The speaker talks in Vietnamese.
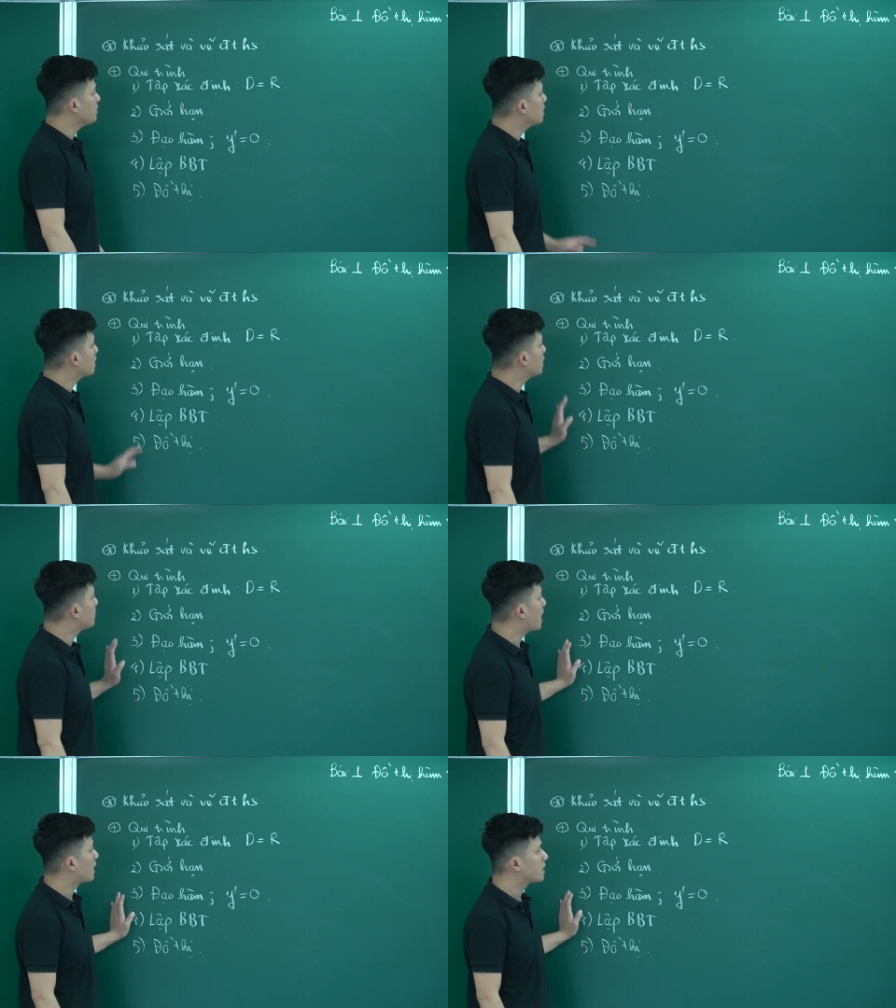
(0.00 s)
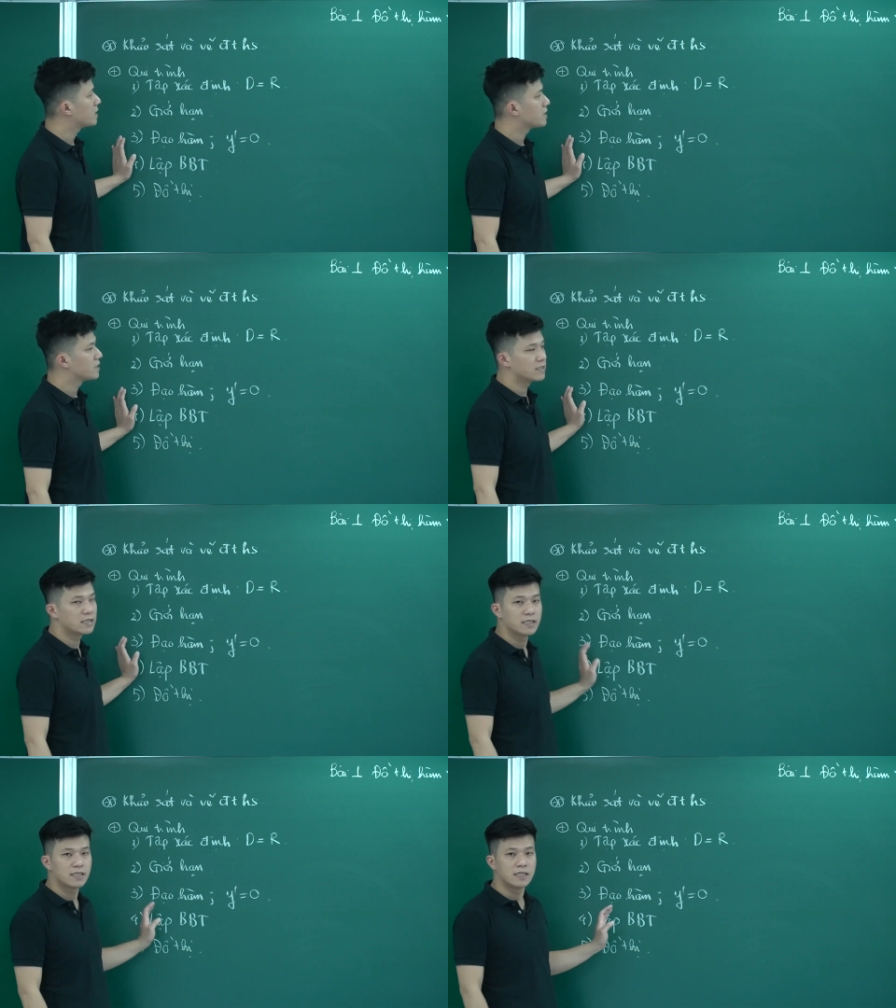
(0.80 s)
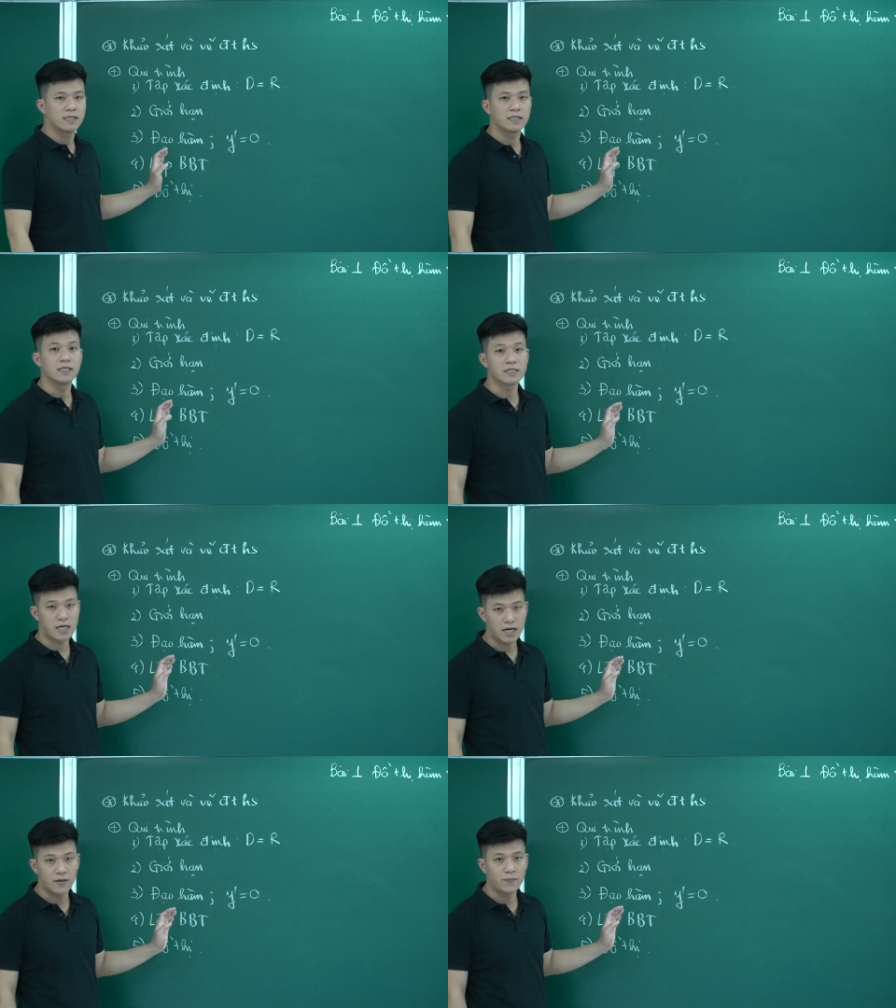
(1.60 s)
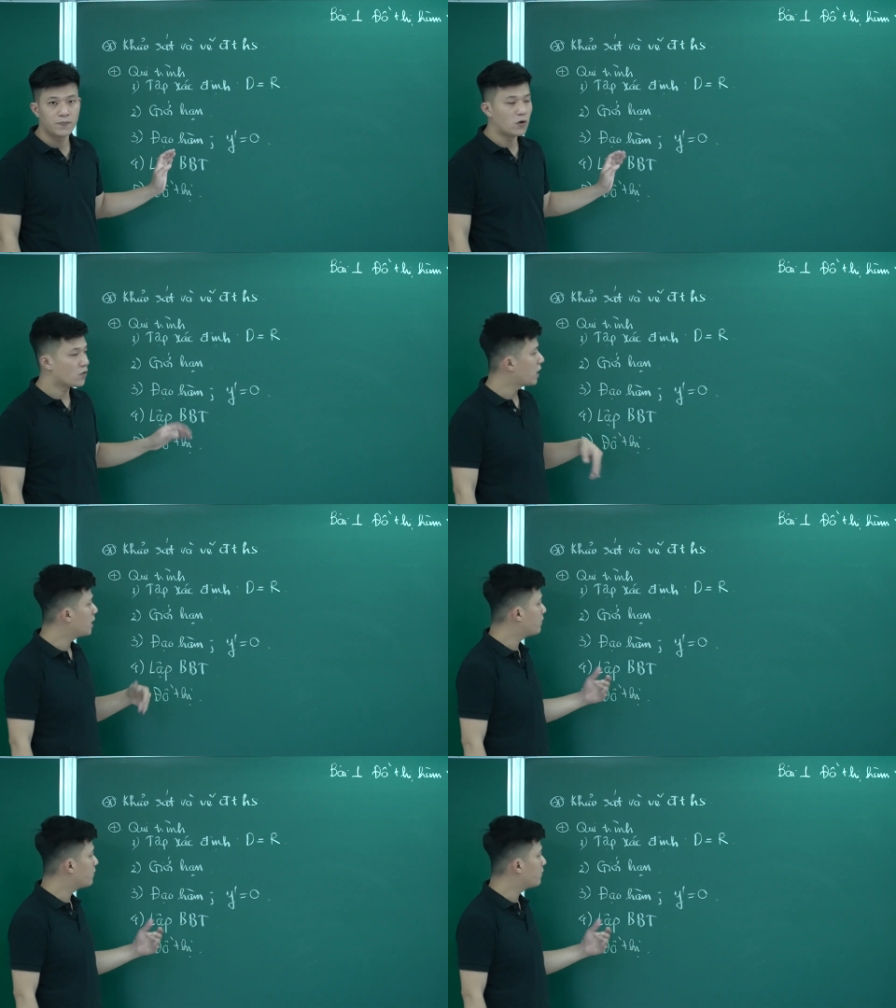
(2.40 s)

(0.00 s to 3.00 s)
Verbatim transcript: cái bước cơ bản được chưa Ok